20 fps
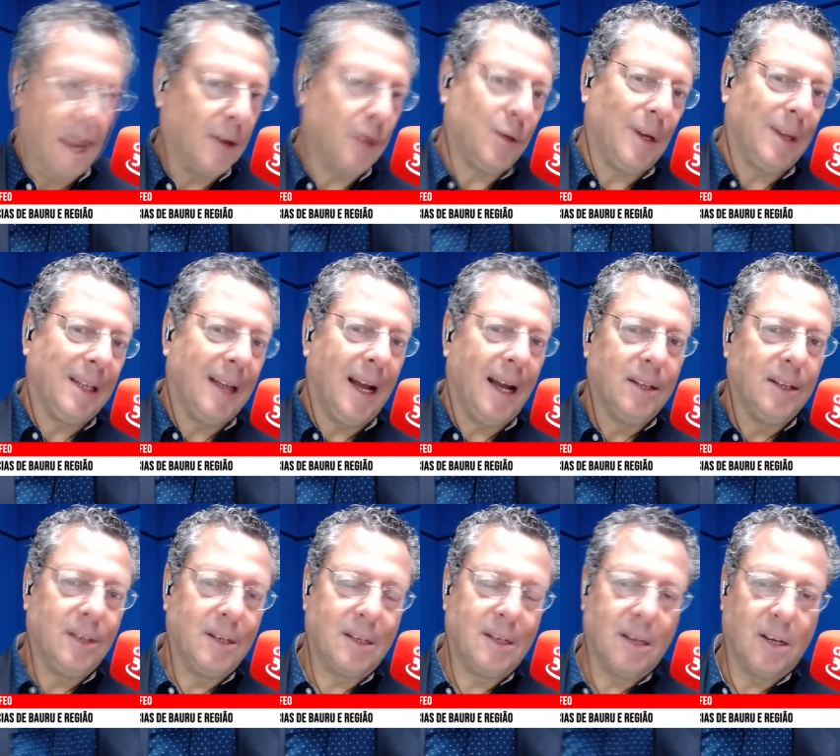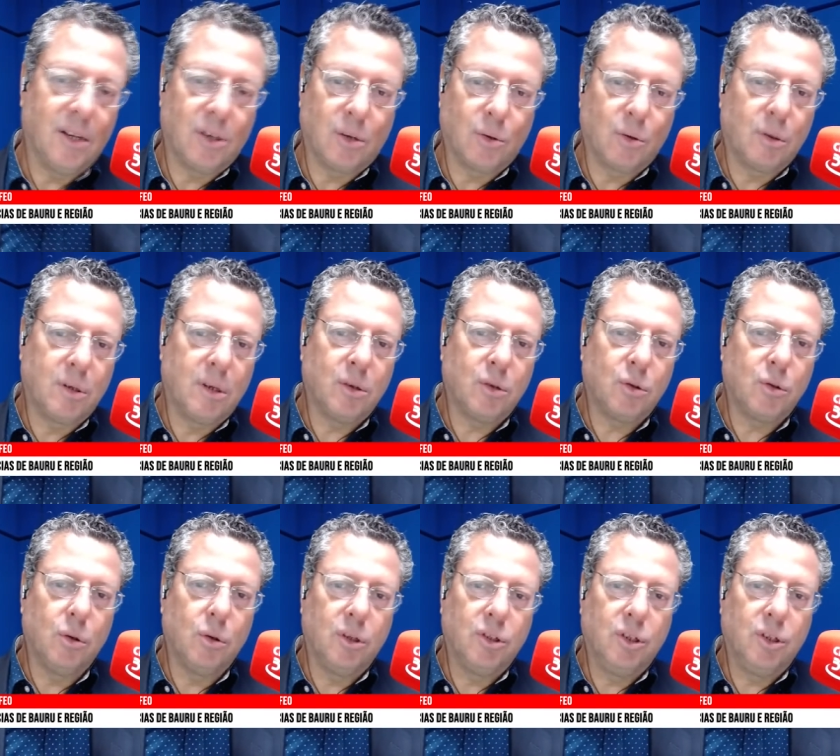Caso Haddad seja
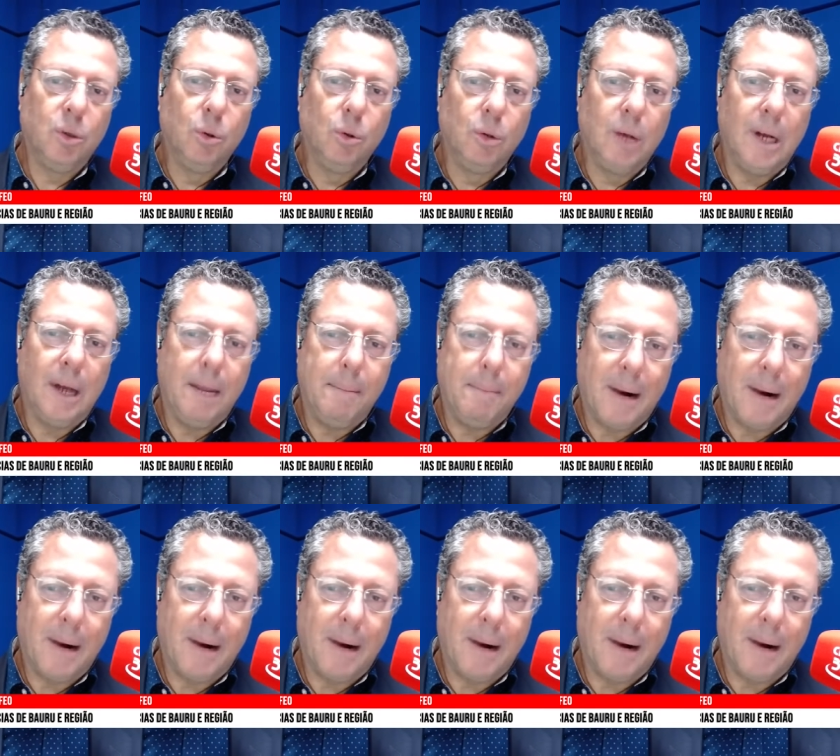sucessor de Lula,